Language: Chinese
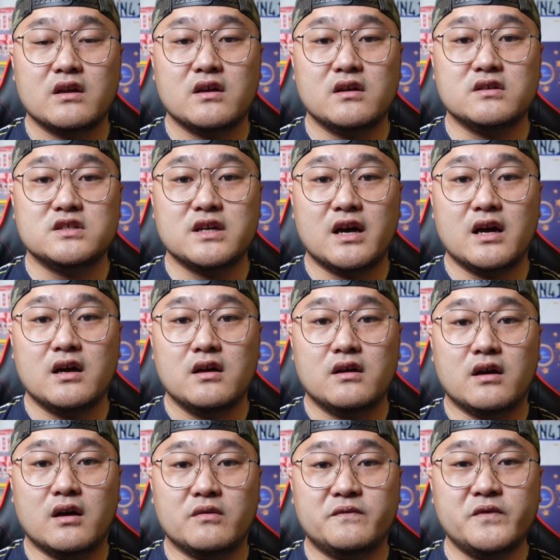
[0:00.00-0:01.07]
更加
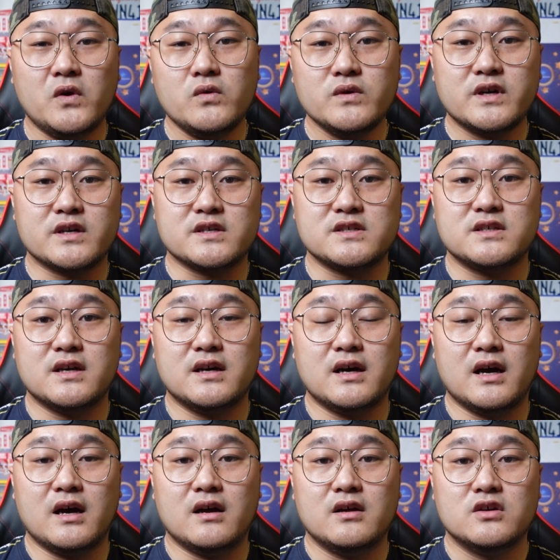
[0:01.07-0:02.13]
呃，focus 的
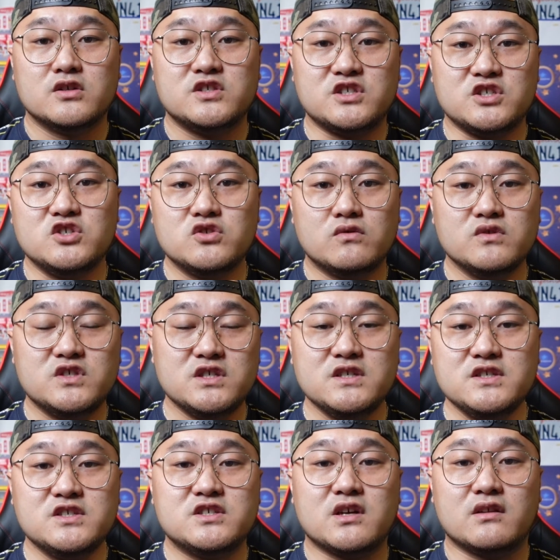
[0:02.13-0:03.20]
哈，集中
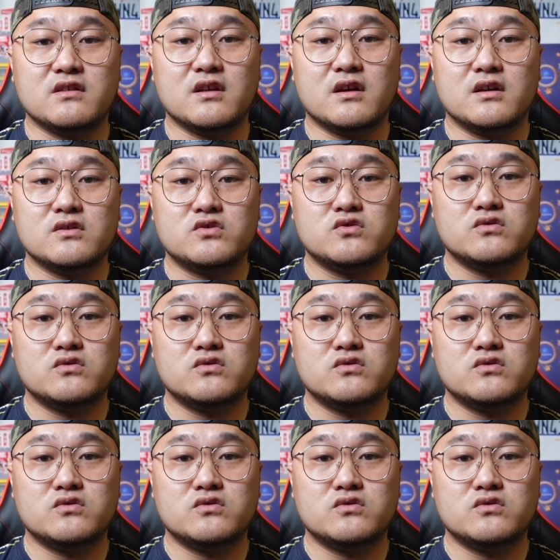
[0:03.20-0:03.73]
精神的